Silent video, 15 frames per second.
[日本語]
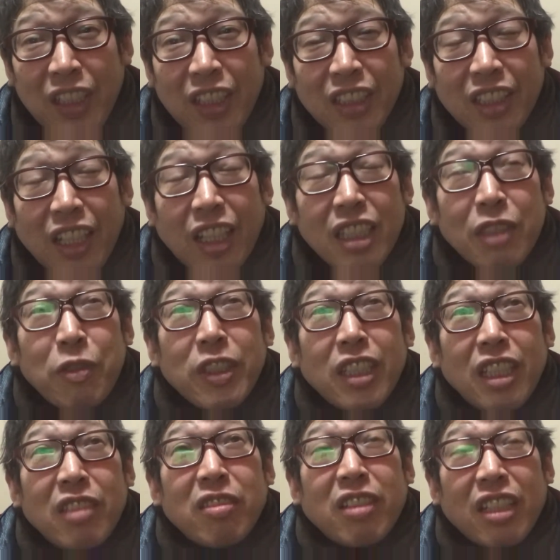高島
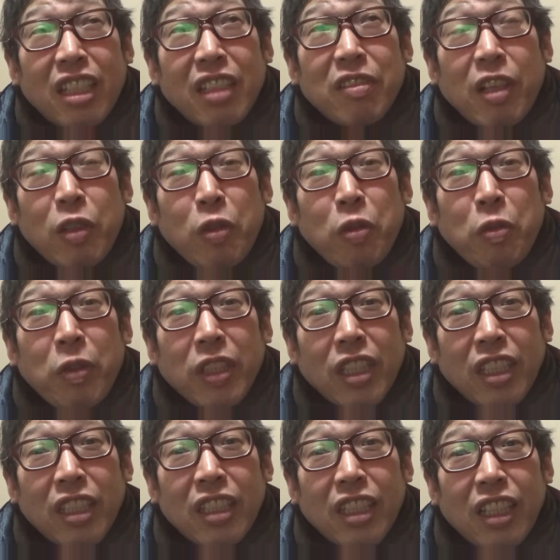平から和光ま
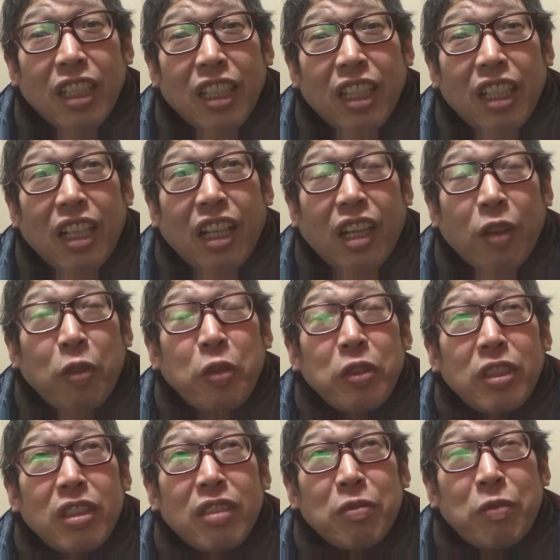で
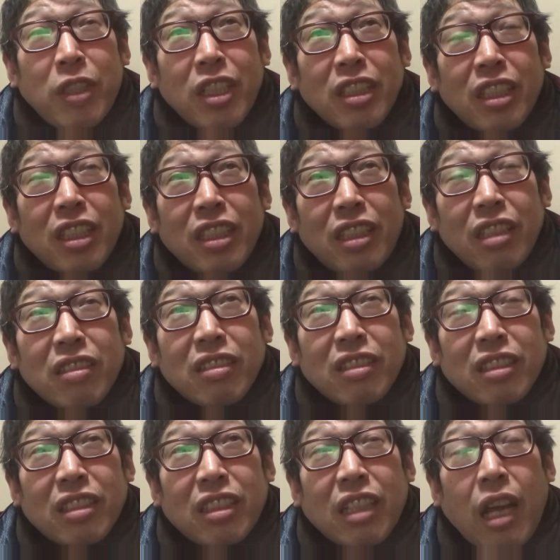運ばれてきてるっ
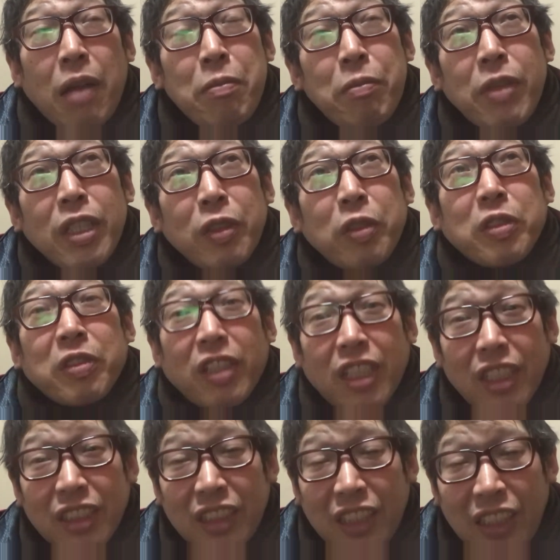てあんまりよく分
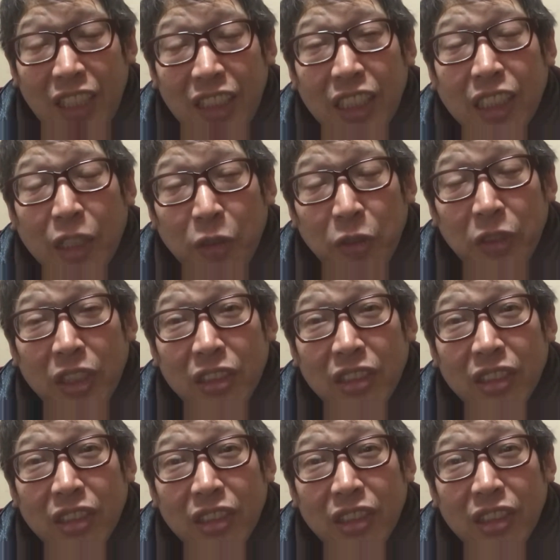かってないで頼んでる
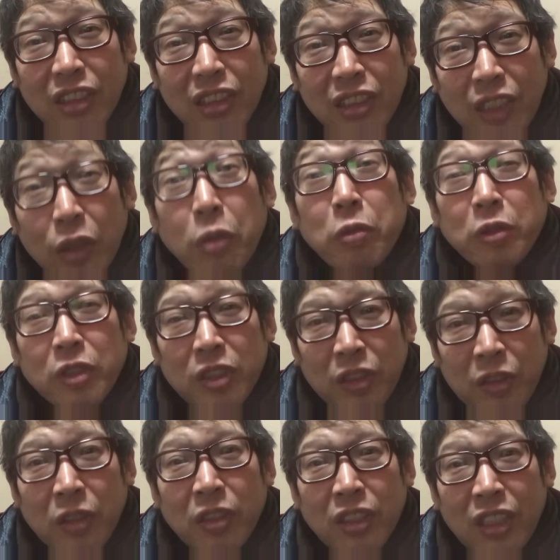んだと思うんです
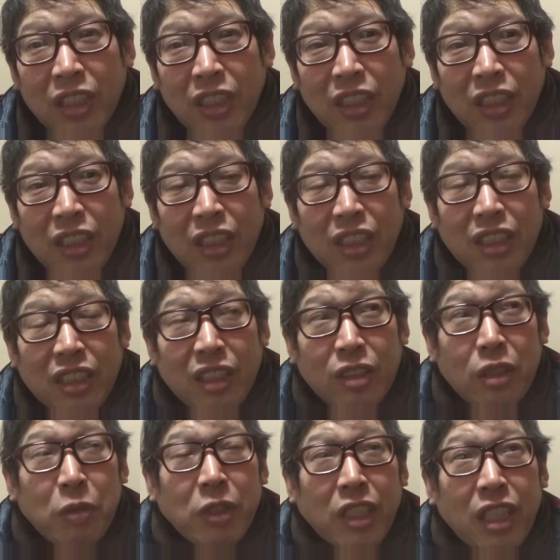よ。例
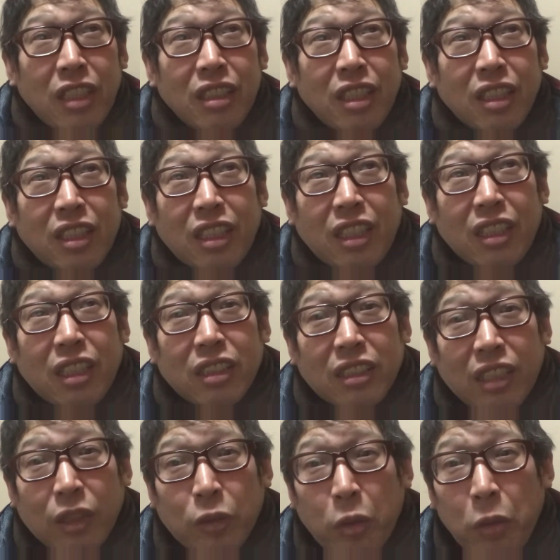えばケンタッキーだった
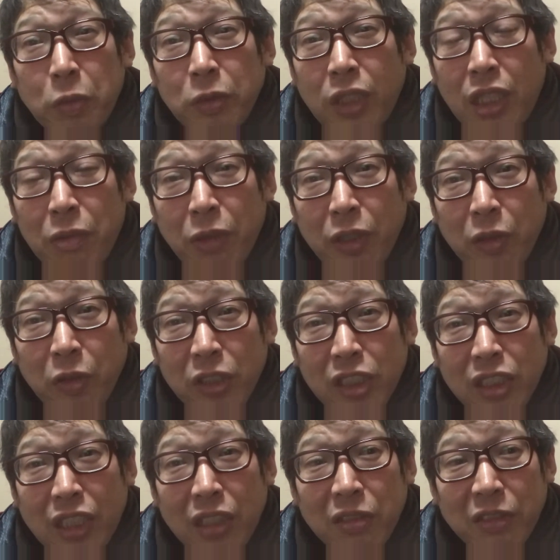ら東武練馬の方が
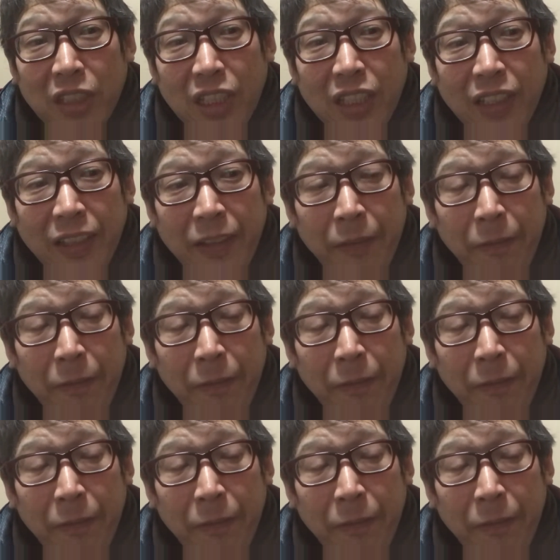近いので、